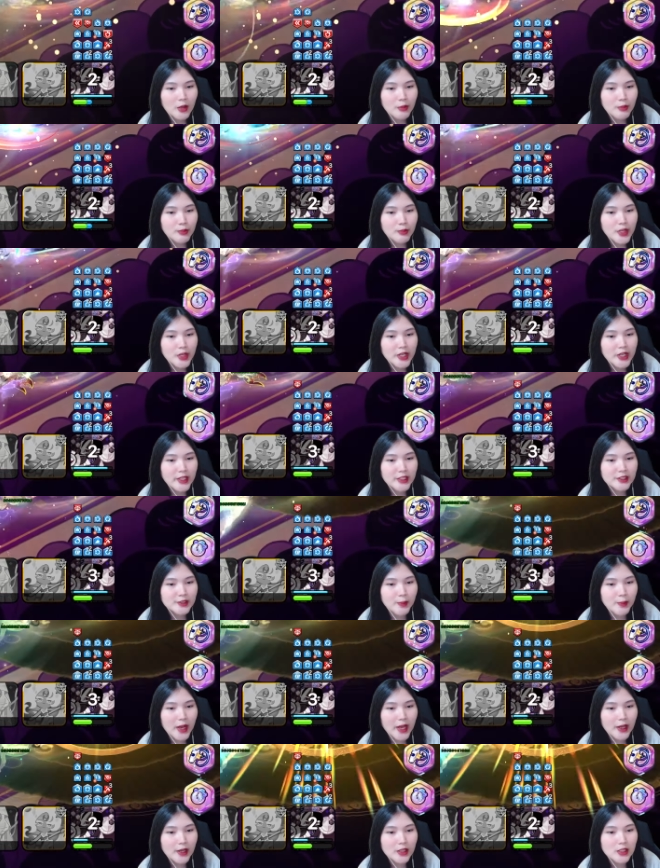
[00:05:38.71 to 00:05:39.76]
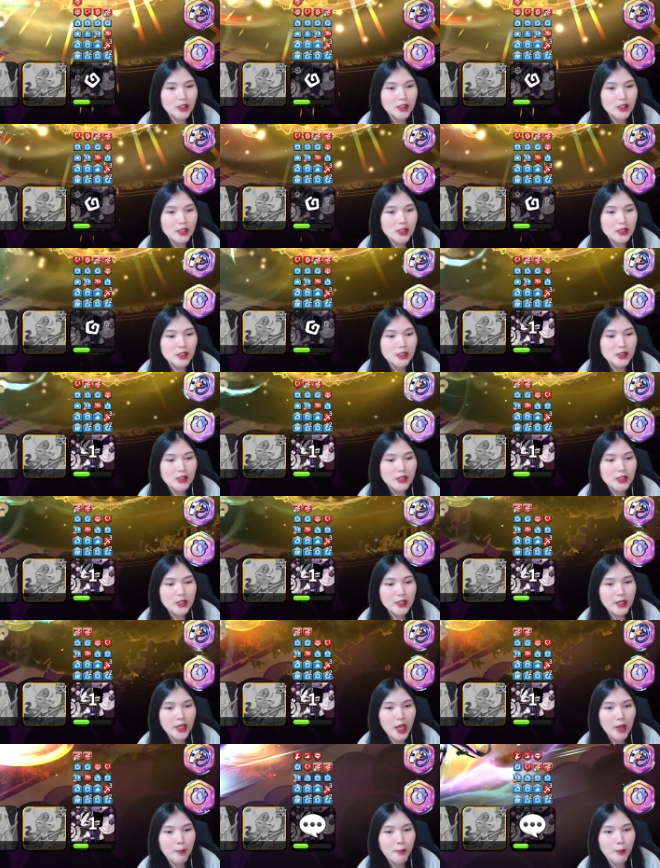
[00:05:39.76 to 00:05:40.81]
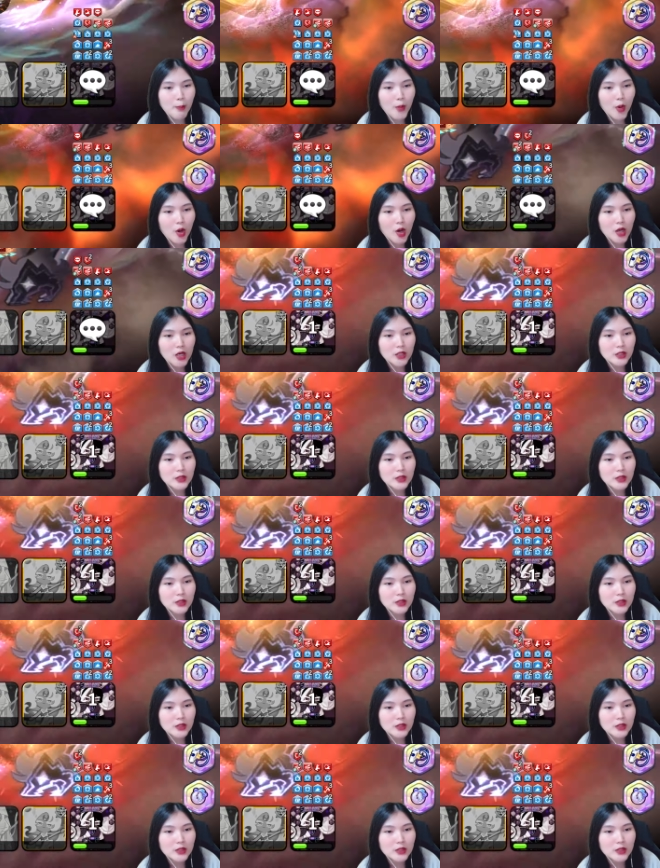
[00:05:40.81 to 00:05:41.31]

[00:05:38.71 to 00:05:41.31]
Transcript: Burning Sprite คือเก็บหมด